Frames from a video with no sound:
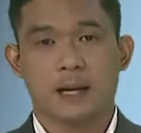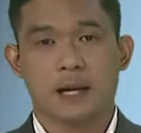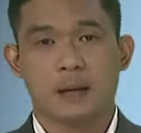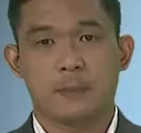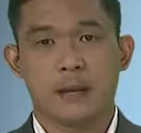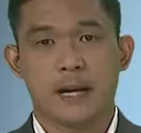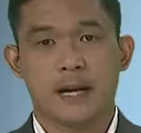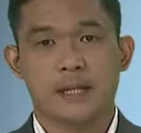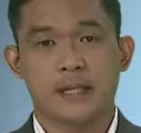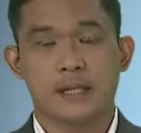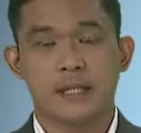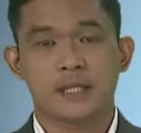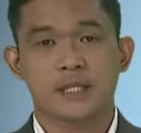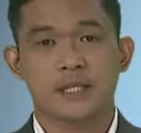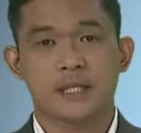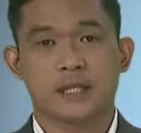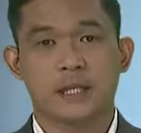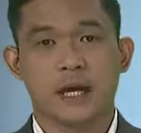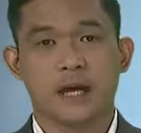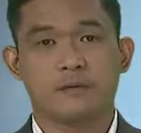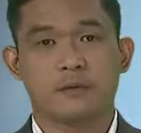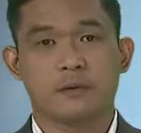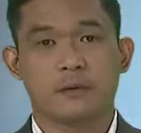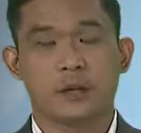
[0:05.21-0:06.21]
kabahin sa
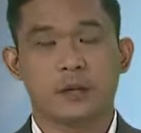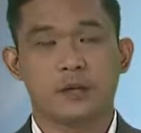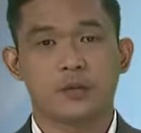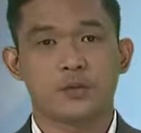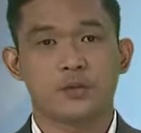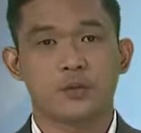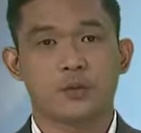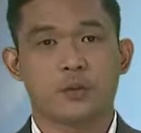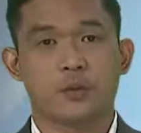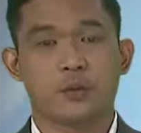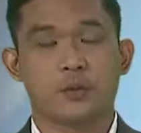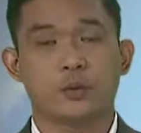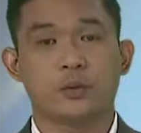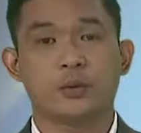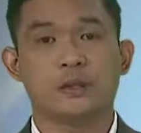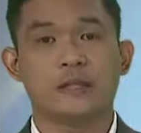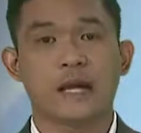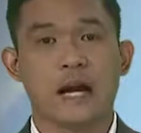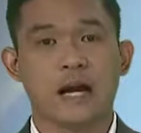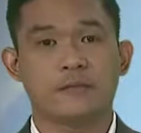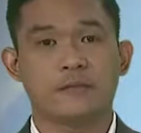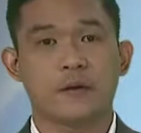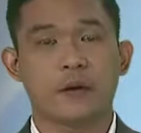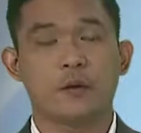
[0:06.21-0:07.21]
Davao del Sur ug
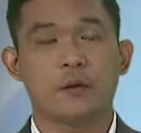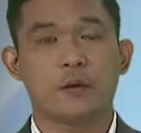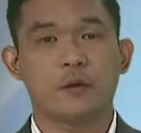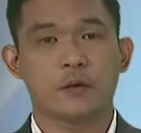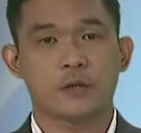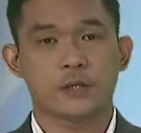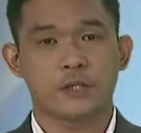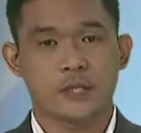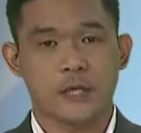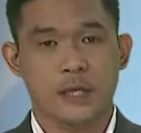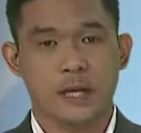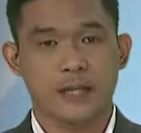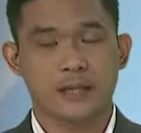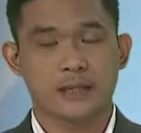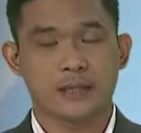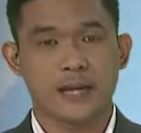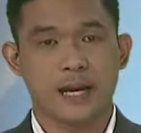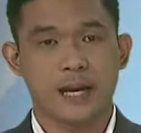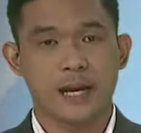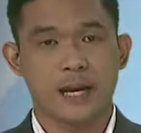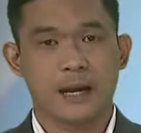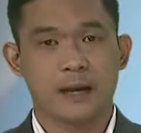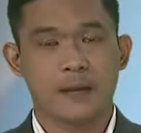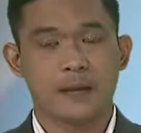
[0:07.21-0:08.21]
Davao
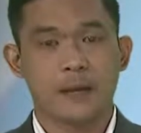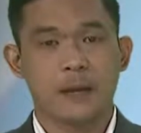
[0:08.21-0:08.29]
Occidental.